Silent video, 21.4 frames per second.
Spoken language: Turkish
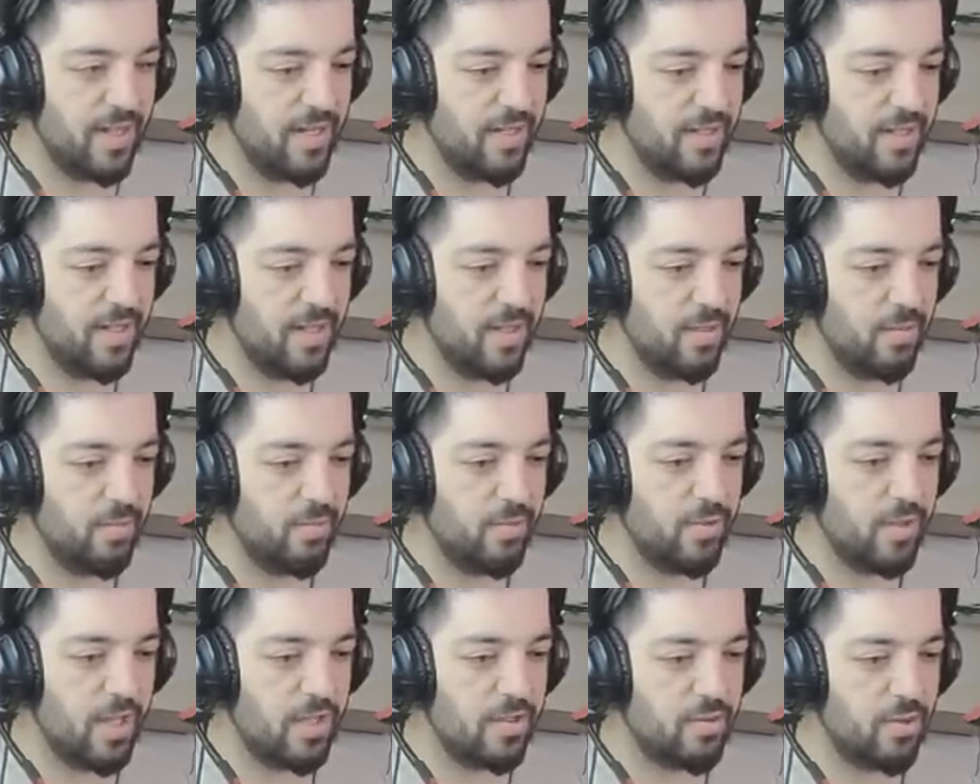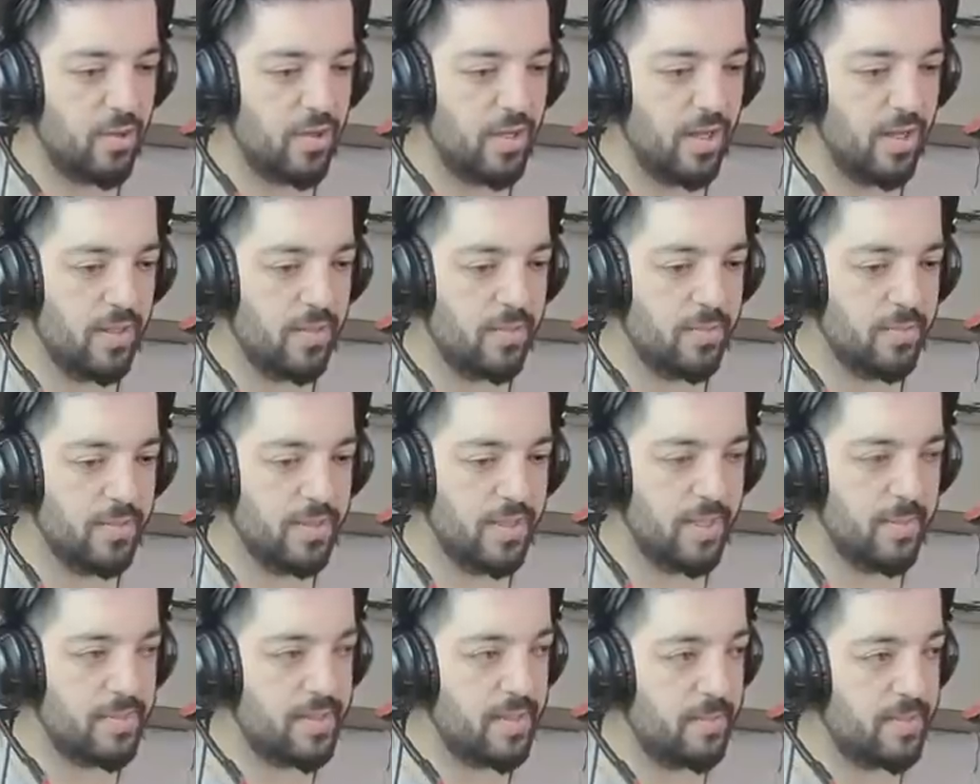arkadaşlar. Bundan sonra
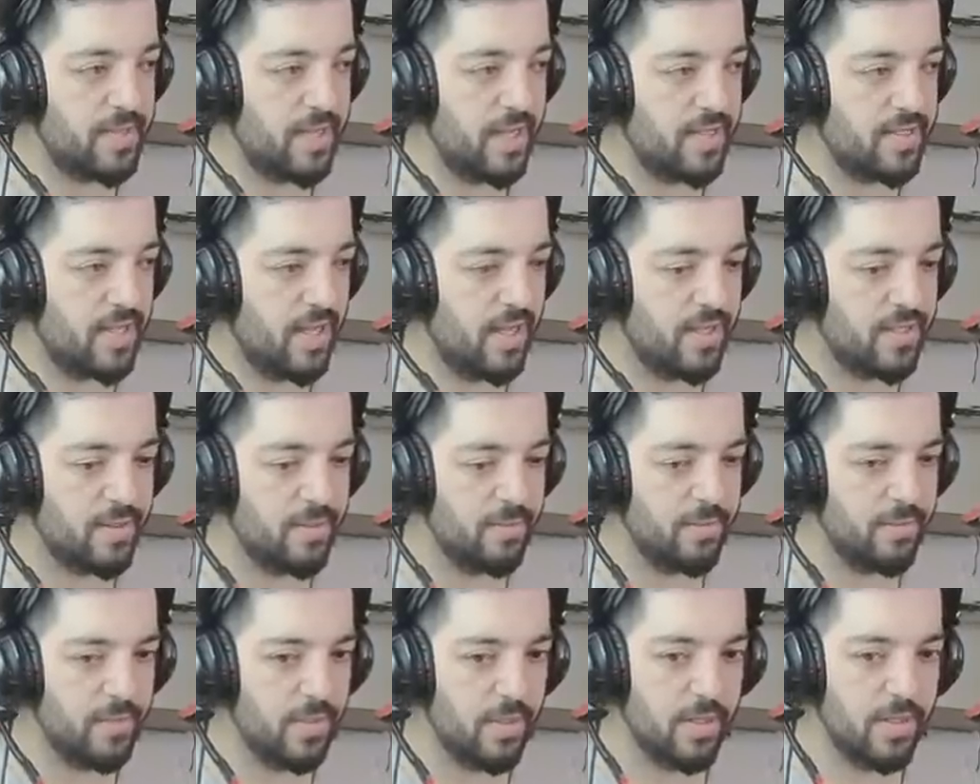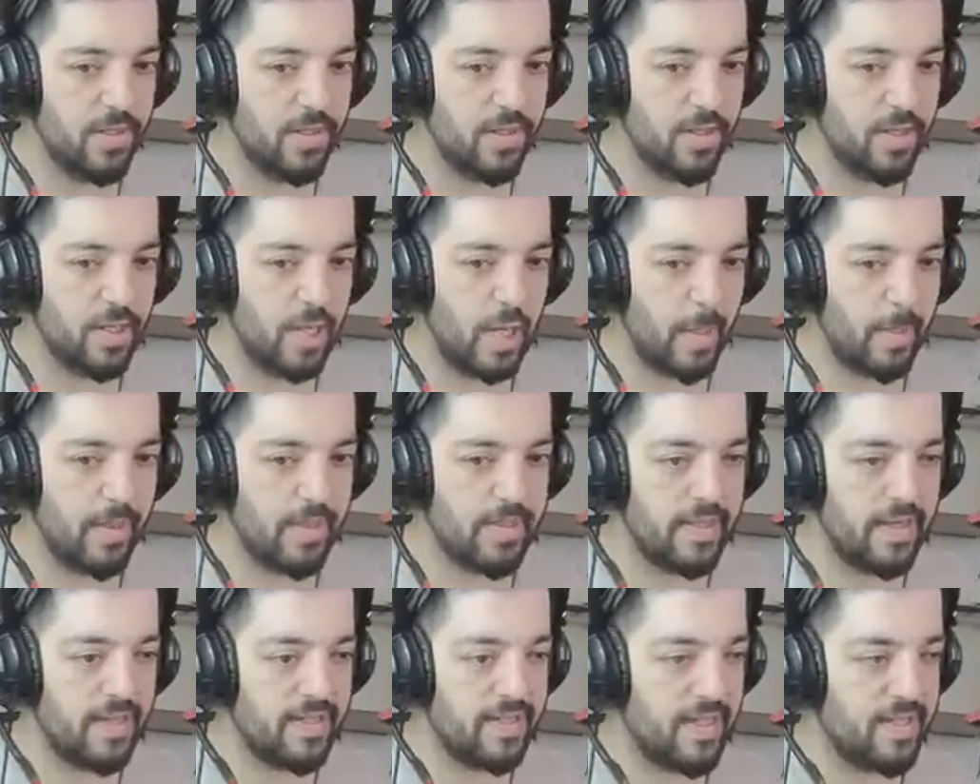bir de bize bir ses lazım.
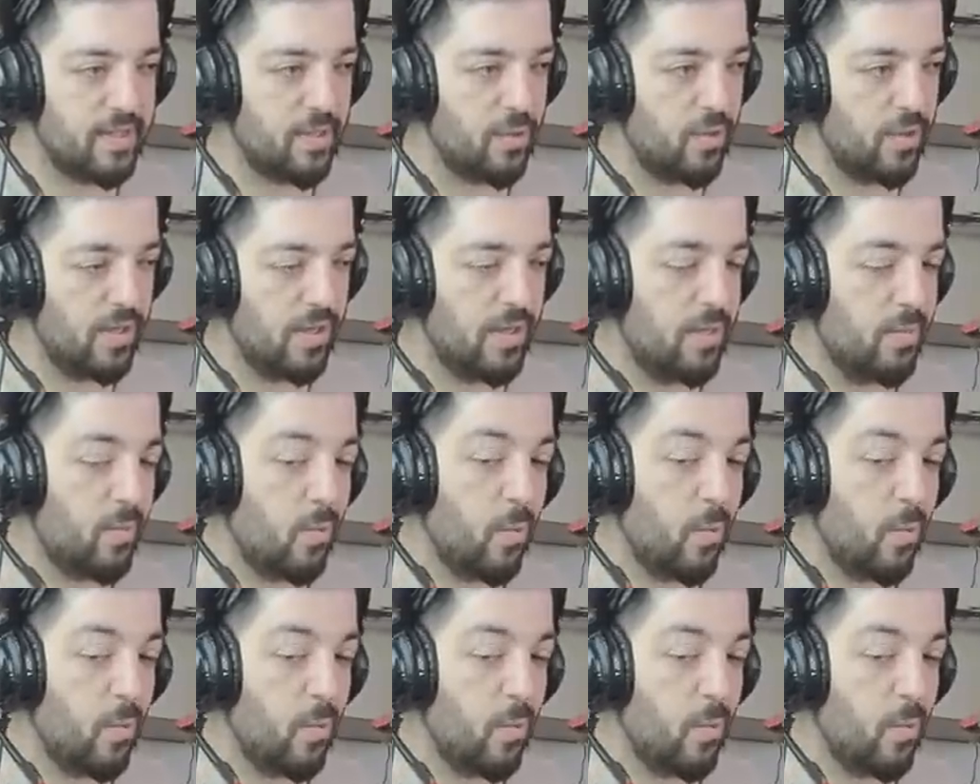Hemen direkt sese